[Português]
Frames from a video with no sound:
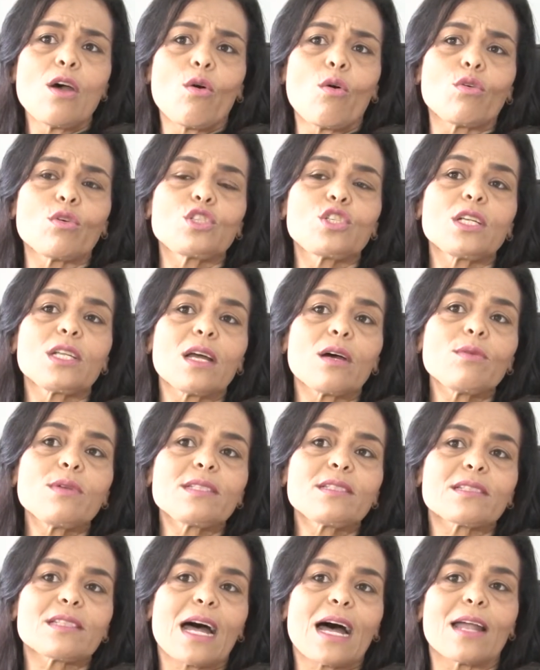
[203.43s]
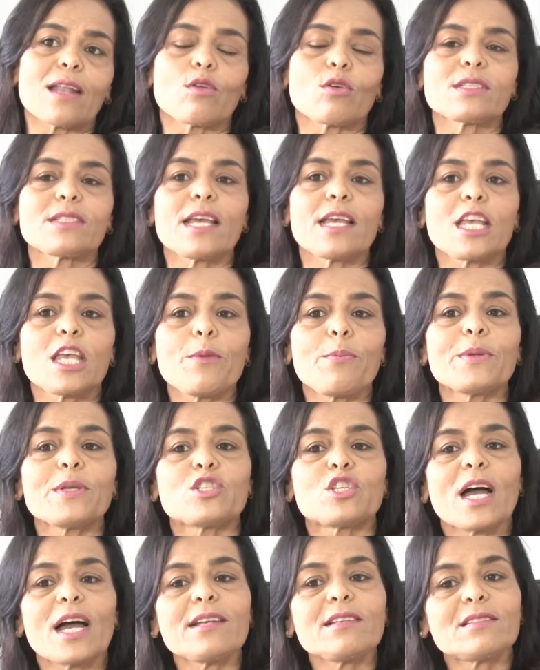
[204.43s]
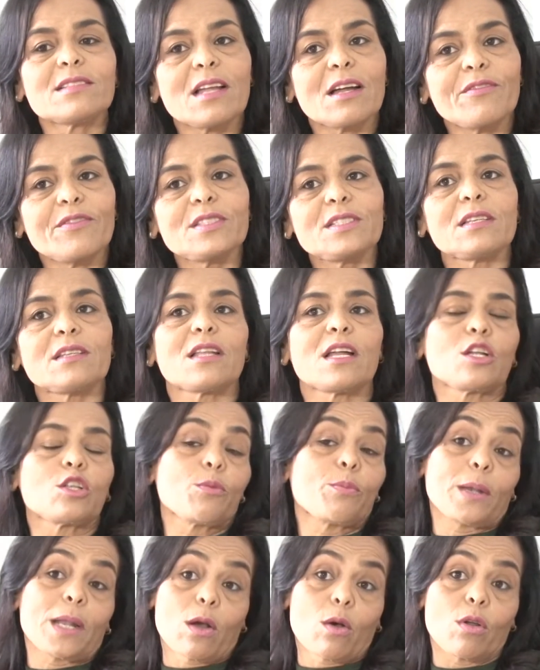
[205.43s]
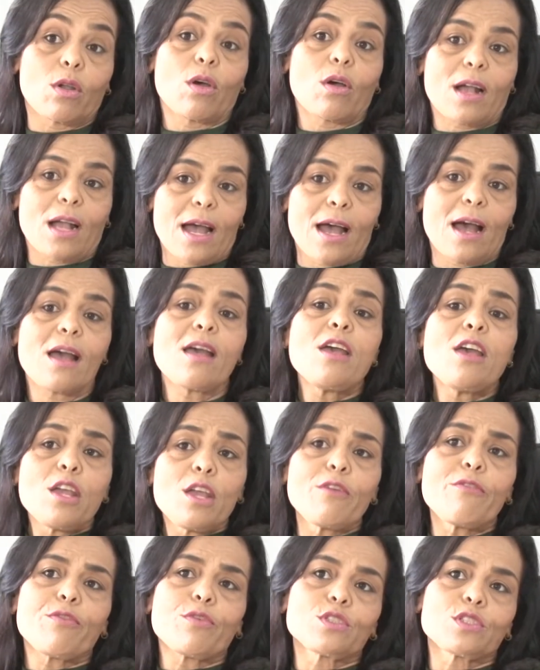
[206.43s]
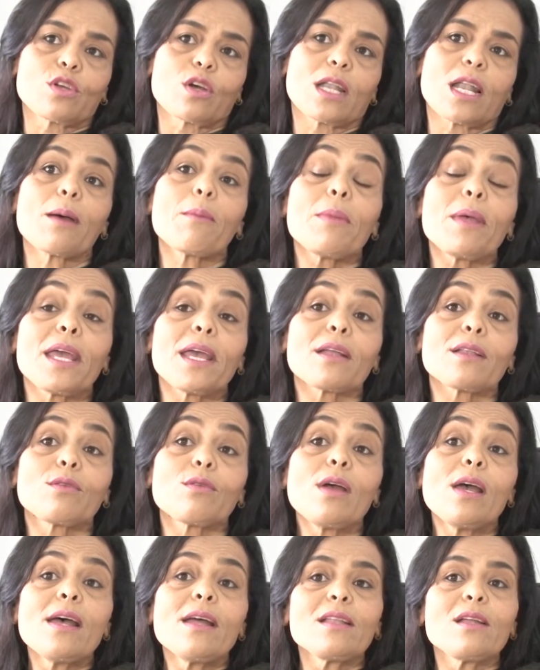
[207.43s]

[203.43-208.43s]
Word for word: Onde não está, a nossa equipe já está visitando para colocar em funcionamento.